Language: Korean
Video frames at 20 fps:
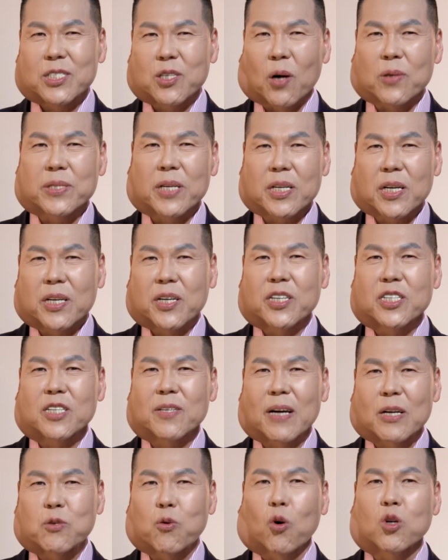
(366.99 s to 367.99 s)
절대적
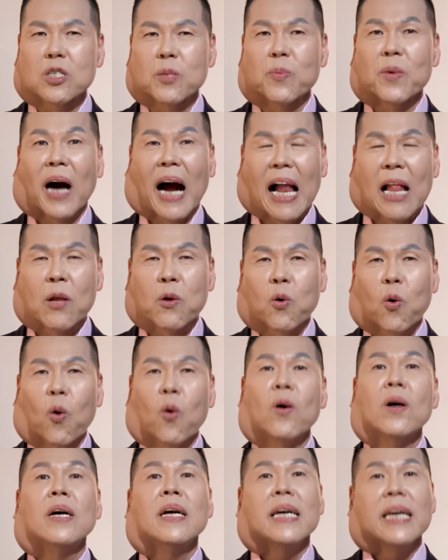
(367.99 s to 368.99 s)
크신가 좋으심을
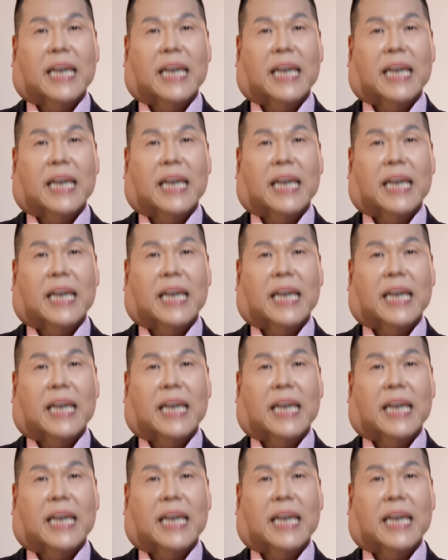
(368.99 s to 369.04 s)
알고